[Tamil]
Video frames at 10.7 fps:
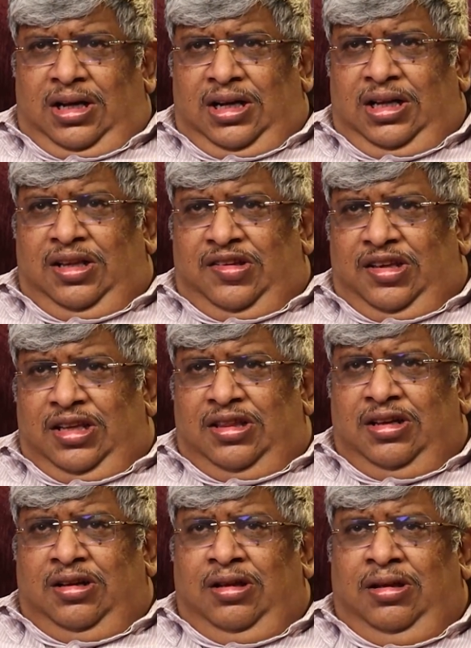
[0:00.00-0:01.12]
ஆனால் இதை
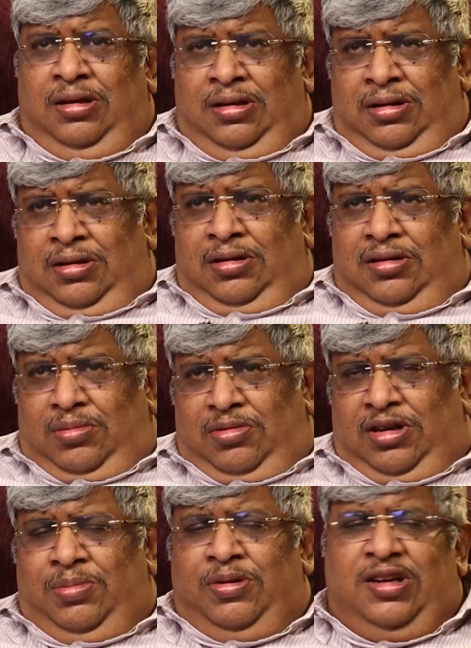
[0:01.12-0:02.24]
செய்யறதுக்கு
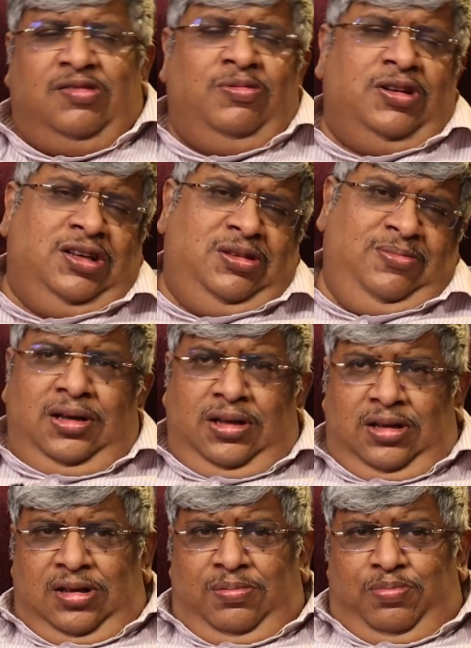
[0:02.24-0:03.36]
நம்மளுக்கு மனசு வராது
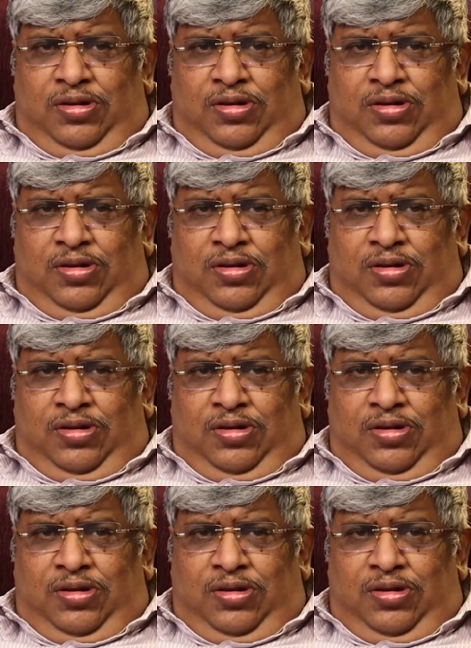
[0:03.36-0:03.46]
இதுதான்